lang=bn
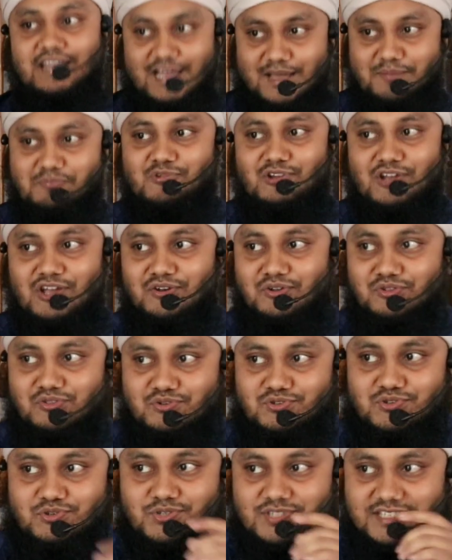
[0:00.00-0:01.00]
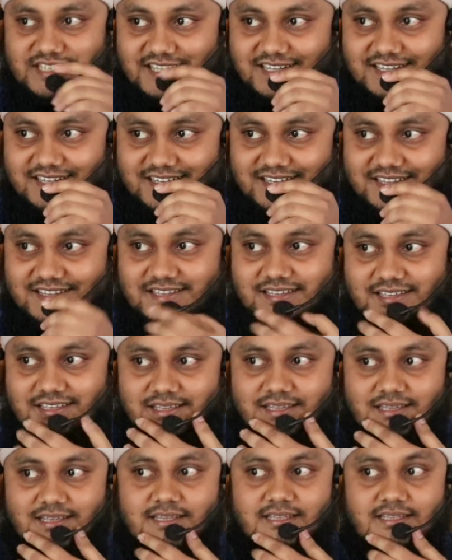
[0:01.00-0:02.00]
নাম মনে হয় নতুন শুনছেন
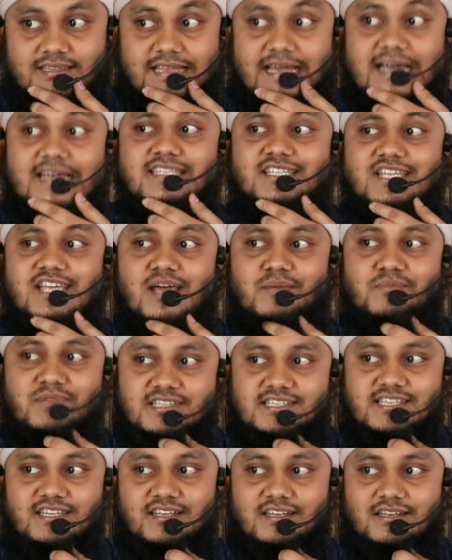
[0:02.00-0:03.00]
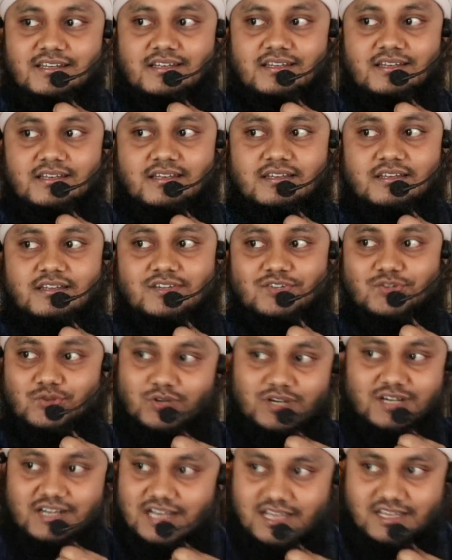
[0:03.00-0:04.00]
তাজিয়া মিছিল
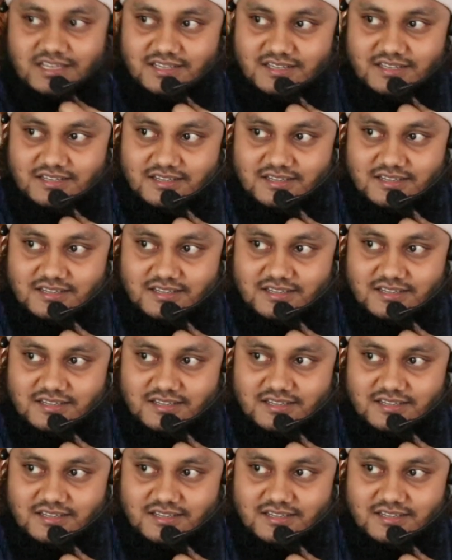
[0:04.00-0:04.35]
শোনেন নাই